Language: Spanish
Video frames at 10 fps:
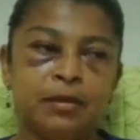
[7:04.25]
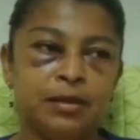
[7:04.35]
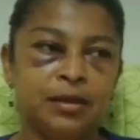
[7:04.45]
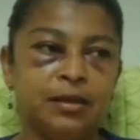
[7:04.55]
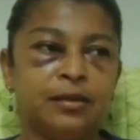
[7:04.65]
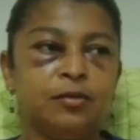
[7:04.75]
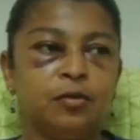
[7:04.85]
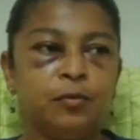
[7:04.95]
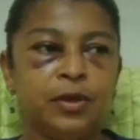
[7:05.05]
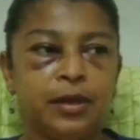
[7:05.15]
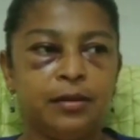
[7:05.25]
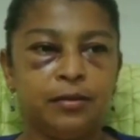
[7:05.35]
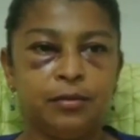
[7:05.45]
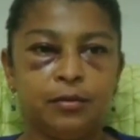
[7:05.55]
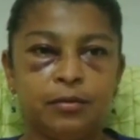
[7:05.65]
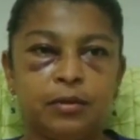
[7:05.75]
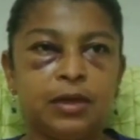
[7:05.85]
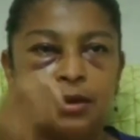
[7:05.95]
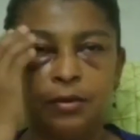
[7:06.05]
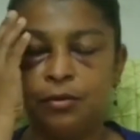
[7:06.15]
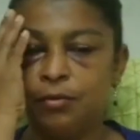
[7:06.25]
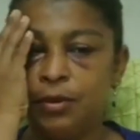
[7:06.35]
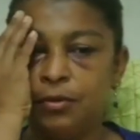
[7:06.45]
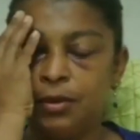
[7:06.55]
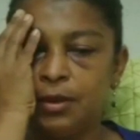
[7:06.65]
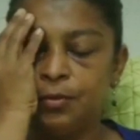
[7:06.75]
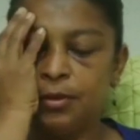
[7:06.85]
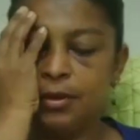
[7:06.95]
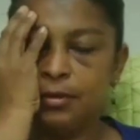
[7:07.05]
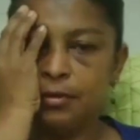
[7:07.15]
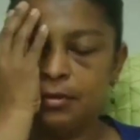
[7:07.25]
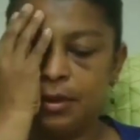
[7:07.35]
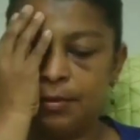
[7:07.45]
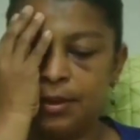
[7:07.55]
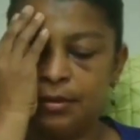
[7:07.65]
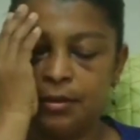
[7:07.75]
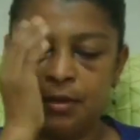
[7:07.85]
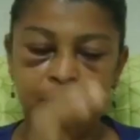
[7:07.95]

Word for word: atendiéndolos pues a ellos. Claro, yo con mi ojo aquí pues tapado.